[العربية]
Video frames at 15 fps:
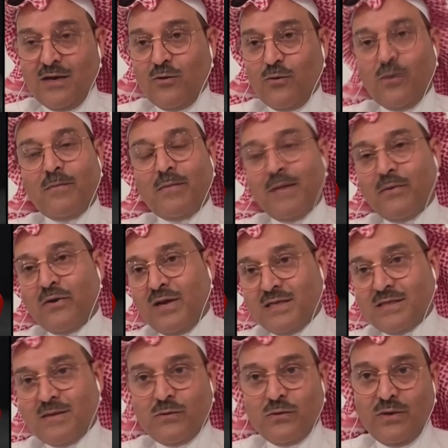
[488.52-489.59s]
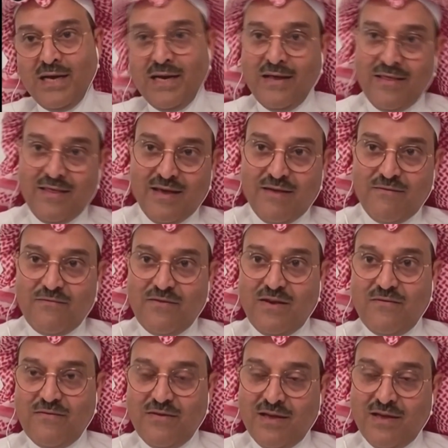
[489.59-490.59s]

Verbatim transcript: وهم يبون يعتمدون على الذهب فيه